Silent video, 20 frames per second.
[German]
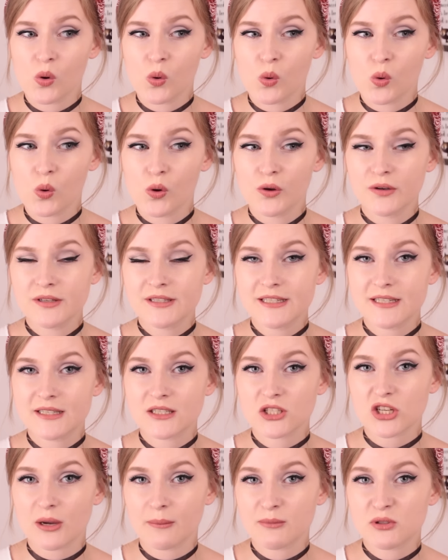und
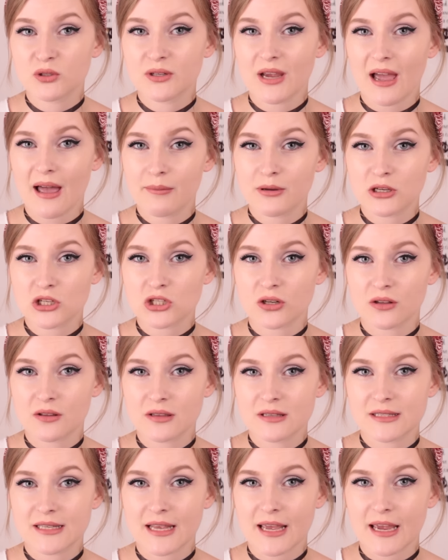diesen Jumpsuit habe ich
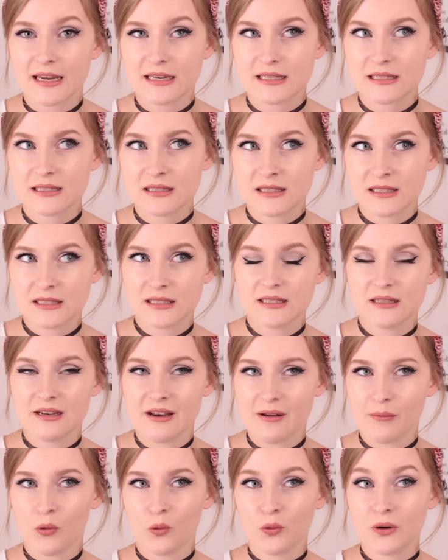schon seit
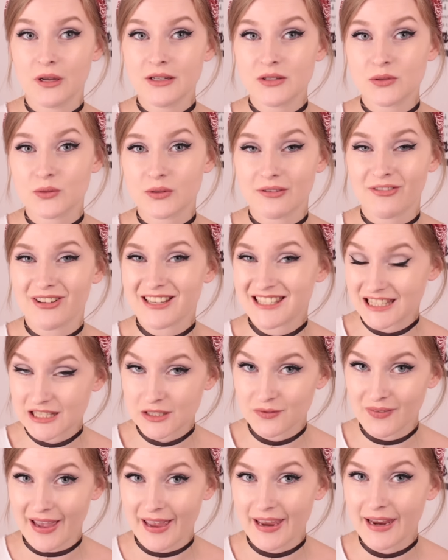einem Monat oder fast
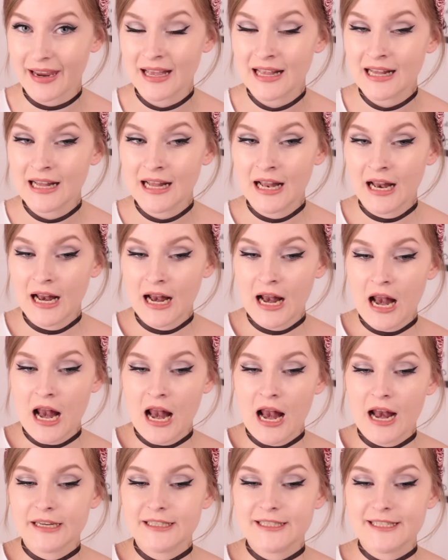zwei,
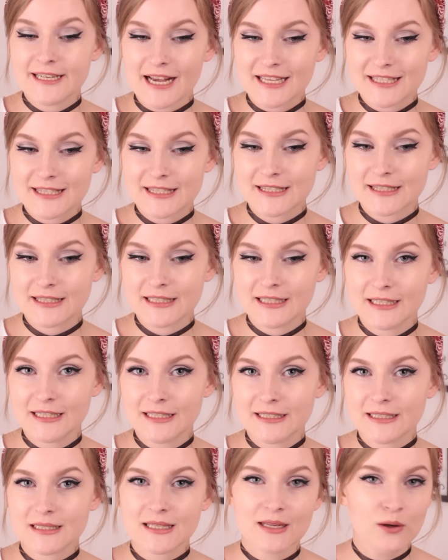dass
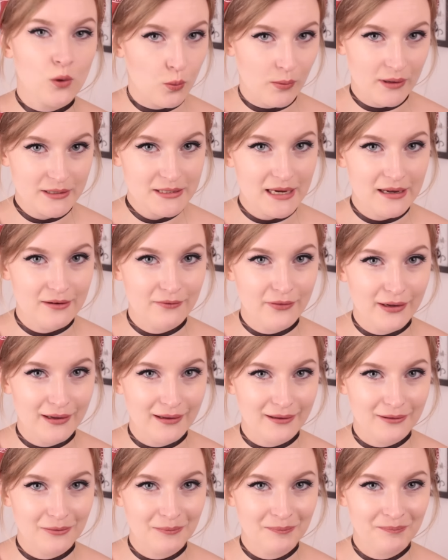äh, das ein Oberteil
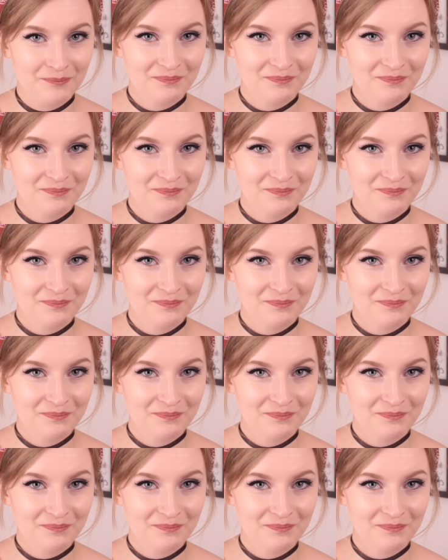wäre.